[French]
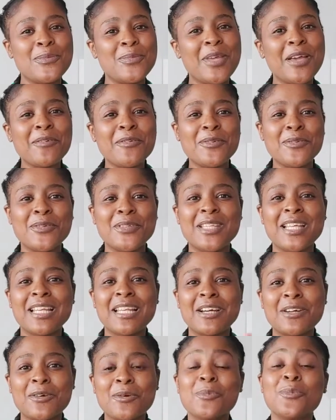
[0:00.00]
Bienvenue dans
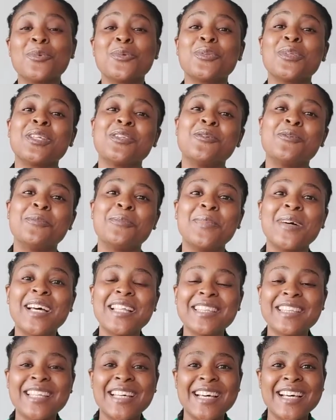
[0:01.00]
la communauté de
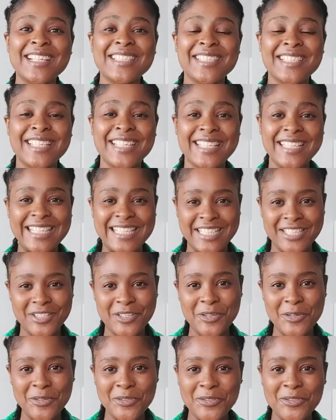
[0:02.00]
partage et
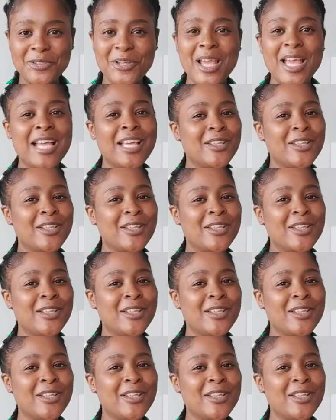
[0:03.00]
d'échange.